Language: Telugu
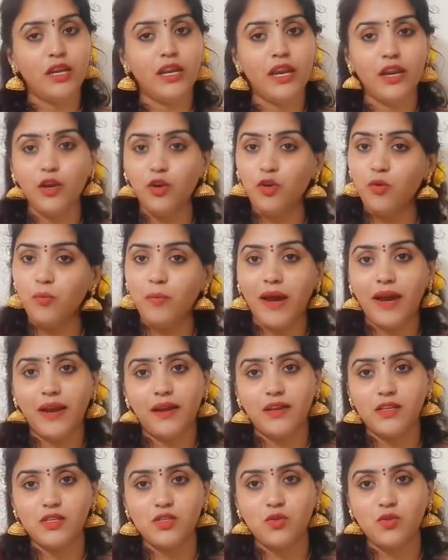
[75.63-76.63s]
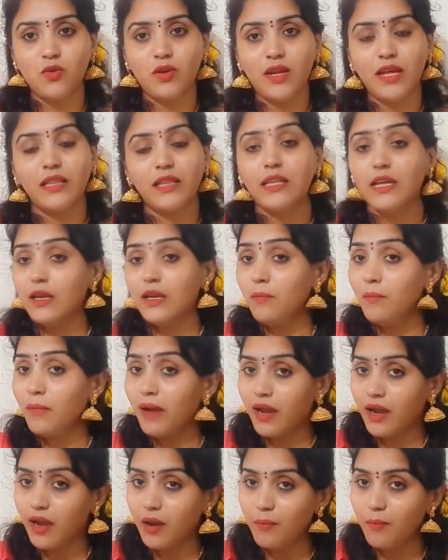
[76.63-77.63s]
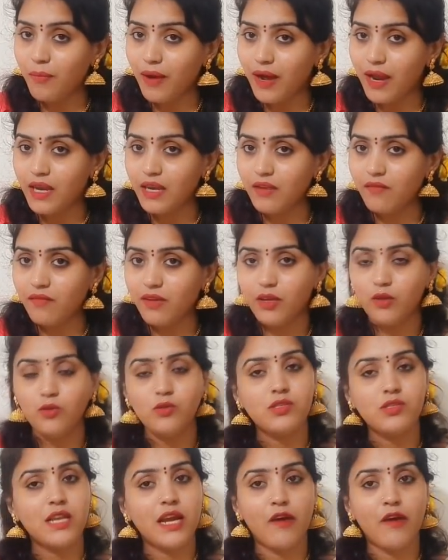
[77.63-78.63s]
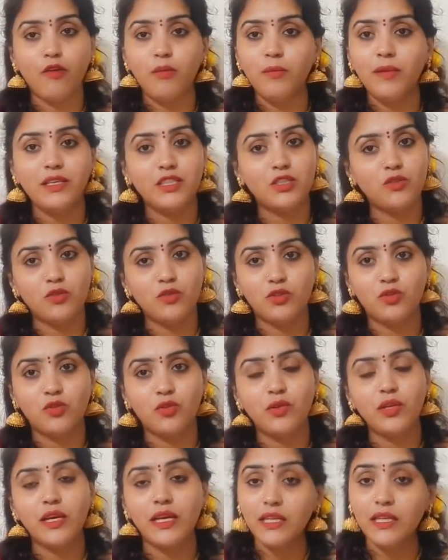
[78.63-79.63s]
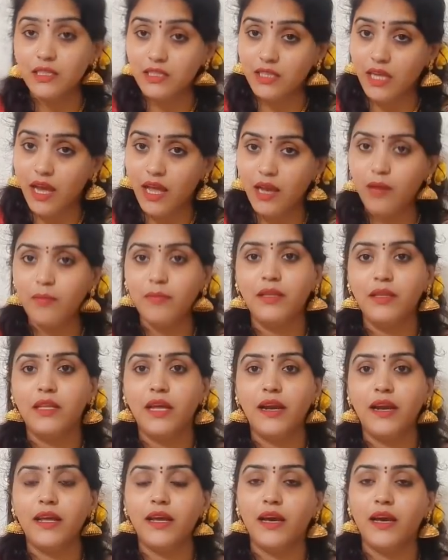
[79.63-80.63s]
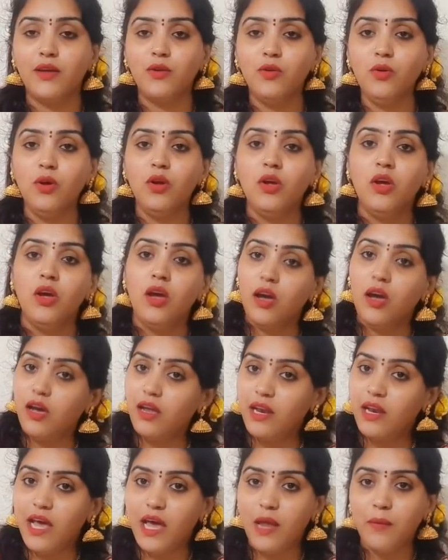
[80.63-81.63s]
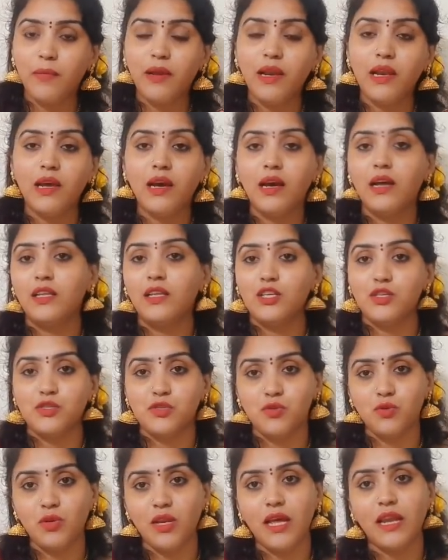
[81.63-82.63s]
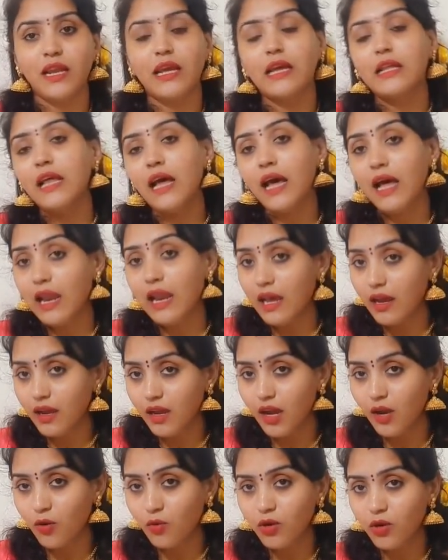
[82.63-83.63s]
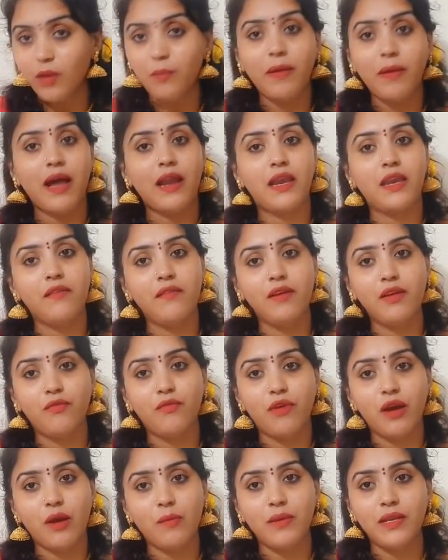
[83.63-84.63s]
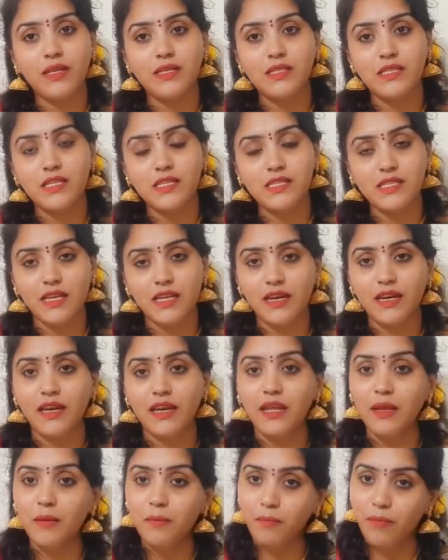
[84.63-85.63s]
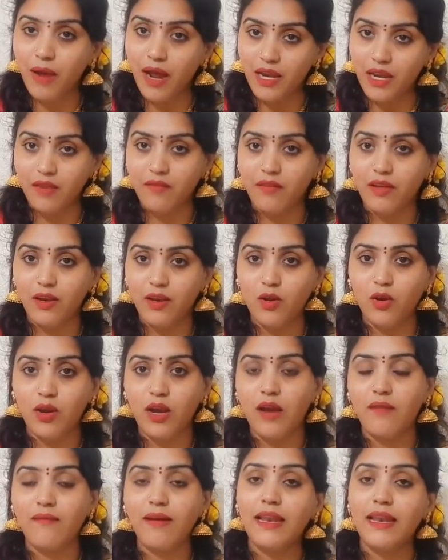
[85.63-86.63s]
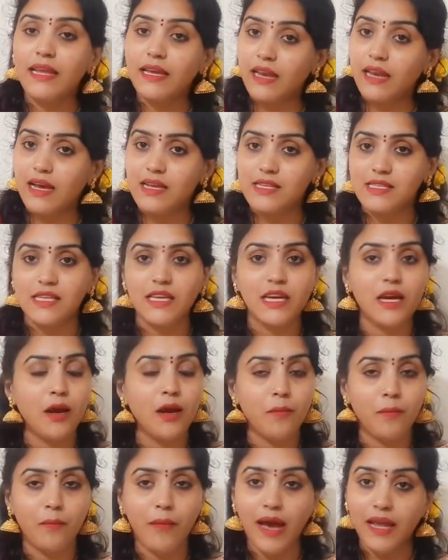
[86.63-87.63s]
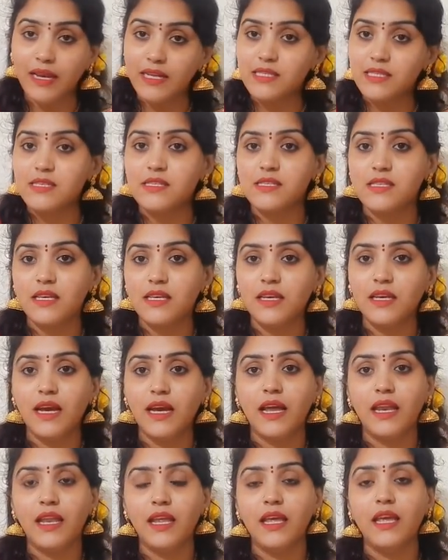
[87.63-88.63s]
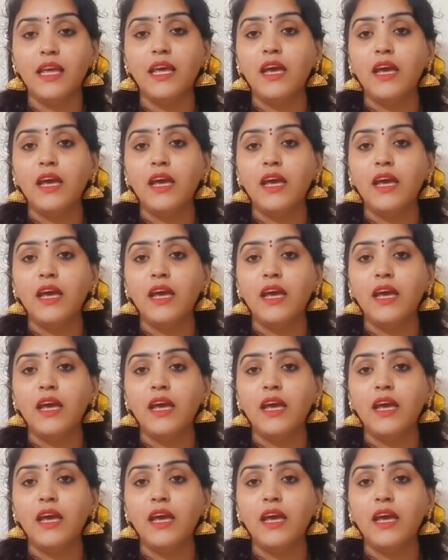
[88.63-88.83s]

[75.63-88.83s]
రెండు ప్యాటర్న్స్ కూడా అంతే అండి పక్క పార్టీ వేరు శ్రావణ మాసం వస్తుంది కదా చాలామంది అడిగారు నార్మల్గా చేస్తున్నారు కదా అలా కాకుండా పార్టీ వేర్ ఫ్యాబ్రిక్స్ తీసుకురండి పార్టీ వేర్లో కావాలి క్లాసీగా మ్యారేజెస్కి కానీ